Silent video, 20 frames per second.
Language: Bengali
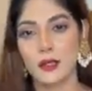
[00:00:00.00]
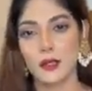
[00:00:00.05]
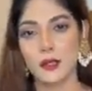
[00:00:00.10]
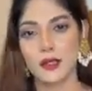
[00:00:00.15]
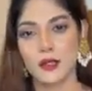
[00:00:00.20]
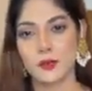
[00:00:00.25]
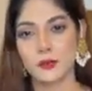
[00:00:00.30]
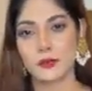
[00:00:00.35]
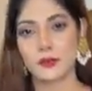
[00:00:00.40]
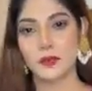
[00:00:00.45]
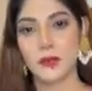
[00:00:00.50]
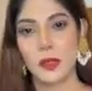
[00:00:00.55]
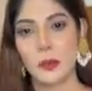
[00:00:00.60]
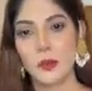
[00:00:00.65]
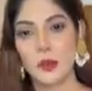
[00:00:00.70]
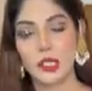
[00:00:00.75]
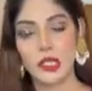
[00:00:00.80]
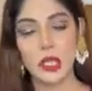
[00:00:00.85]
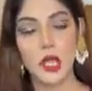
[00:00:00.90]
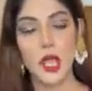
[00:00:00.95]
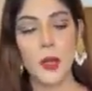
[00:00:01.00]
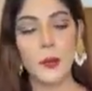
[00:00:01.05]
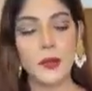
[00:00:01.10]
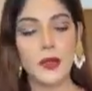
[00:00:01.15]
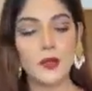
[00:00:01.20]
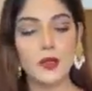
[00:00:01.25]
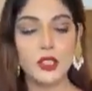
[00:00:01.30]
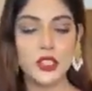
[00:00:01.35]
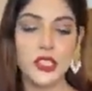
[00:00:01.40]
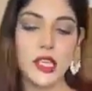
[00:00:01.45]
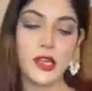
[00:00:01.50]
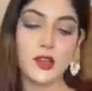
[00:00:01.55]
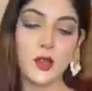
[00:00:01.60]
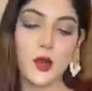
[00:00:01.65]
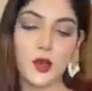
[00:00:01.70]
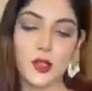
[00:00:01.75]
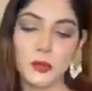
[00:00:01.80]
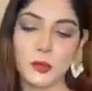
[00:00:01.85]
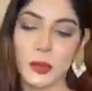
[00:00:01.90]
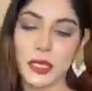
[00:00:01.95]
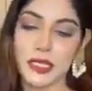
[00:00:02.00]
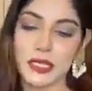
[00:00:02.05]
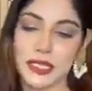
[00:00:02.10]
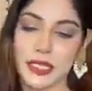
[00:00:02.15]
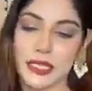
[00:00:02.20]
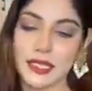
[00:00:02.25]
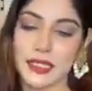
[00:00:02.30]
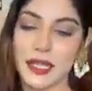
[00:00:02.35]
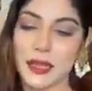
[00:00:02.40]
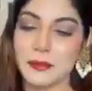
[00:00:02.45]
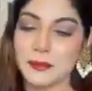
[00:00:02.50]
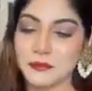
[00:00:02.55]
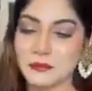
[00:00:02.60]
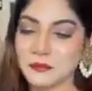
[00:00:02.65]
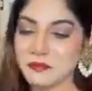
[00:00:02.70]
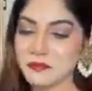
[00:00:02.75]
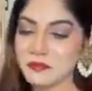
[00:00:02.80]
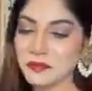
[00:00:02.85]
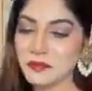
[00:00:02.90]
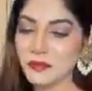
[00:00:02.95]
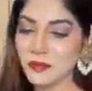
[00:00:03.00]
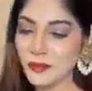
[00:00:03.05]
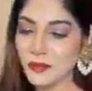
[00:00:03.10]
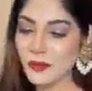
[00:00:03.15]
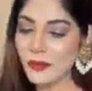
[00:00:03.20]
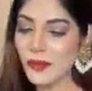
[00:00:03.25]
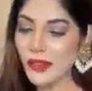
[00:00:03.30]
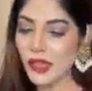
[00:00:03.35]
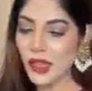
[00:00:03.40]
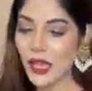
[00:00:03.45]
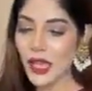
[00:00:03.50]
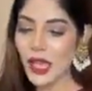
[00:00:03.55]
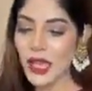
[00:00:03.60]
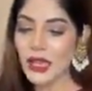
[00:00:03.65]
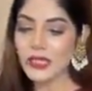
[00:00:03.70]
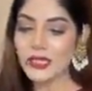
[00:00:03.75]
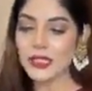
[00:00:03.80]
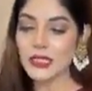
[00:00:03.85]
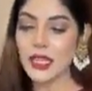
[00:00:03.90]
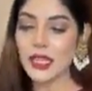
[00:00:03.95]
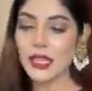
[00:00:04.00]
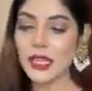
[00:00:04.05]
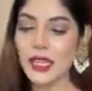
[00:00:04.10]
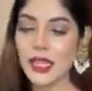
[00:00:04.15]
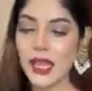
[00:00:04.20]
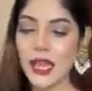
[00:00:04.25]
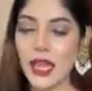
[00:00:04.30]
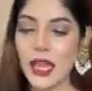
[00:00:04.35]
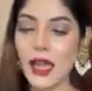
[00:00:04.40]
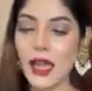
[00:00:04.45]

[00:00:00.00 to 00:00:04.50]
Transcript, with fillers: সো বলতে হবে কুষ্টিয়ার কোন প্লেস এইটা আচ্ছা